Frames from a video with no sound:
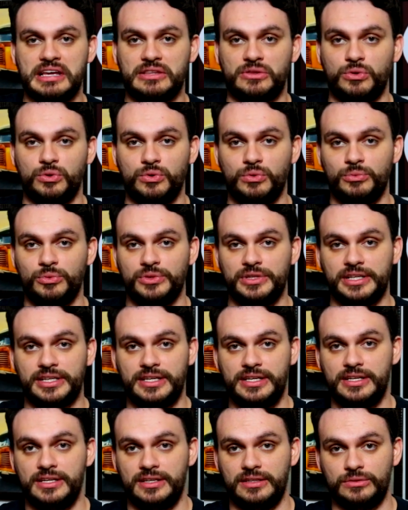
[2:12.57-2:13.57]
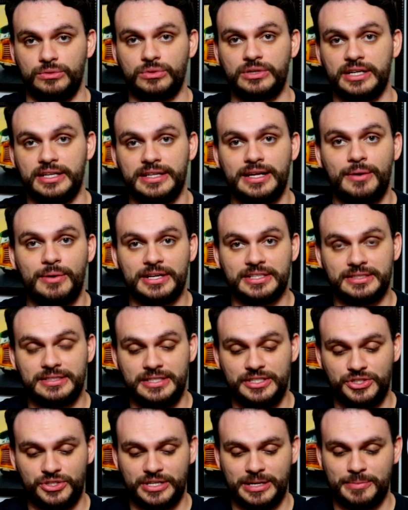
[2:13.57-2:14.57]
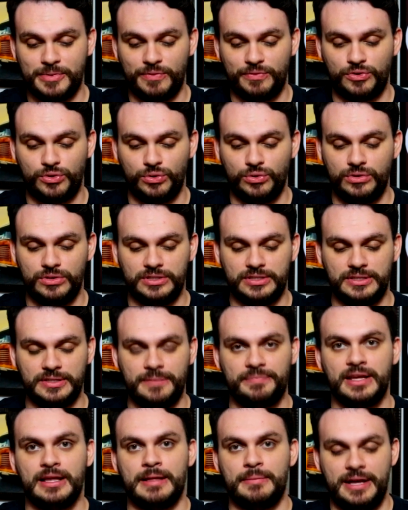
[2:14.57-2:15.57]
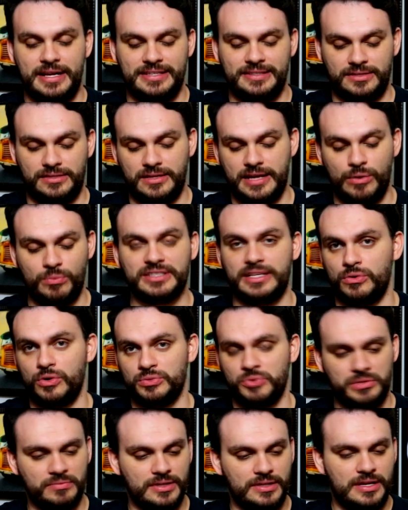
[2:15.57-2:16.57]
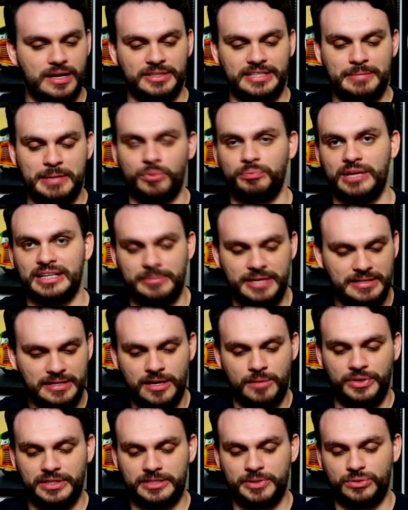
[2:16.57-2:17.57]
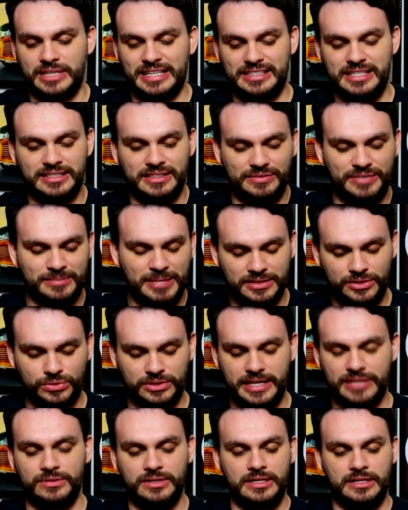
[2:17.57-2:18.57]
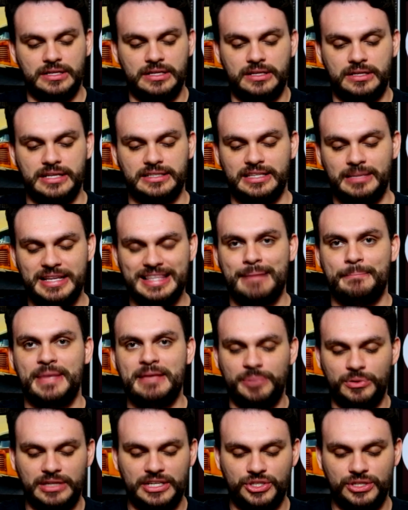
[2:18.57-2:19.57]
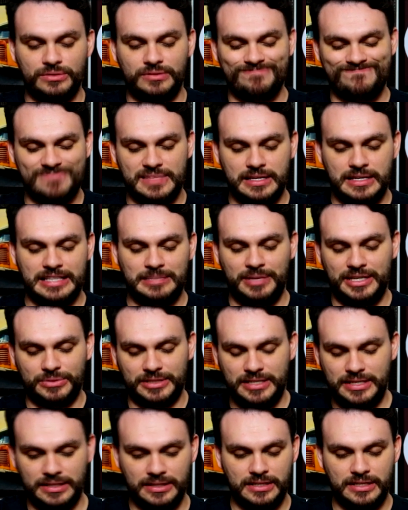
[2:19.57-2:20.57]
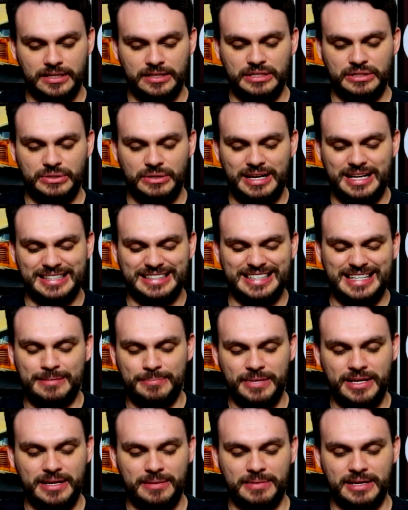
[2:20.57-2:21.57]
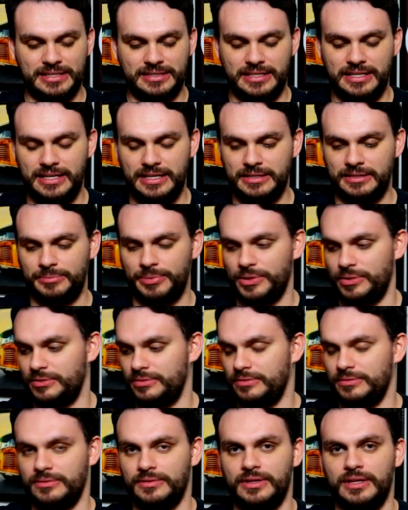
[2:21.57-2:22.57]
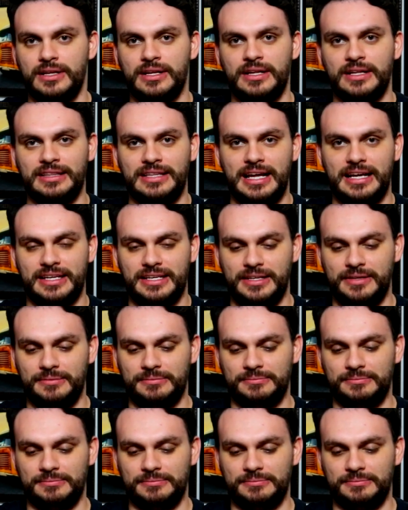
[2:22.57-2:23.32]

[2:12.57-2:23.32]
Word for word: todo mundo aqui do canal assiste Game of Thrones, mas é uma série né? muito, é uma muito também. fez sucesso. esse também tá bem protegido. Deixa eu rasgar mesmo, rasguei, pronto. Tá aqui,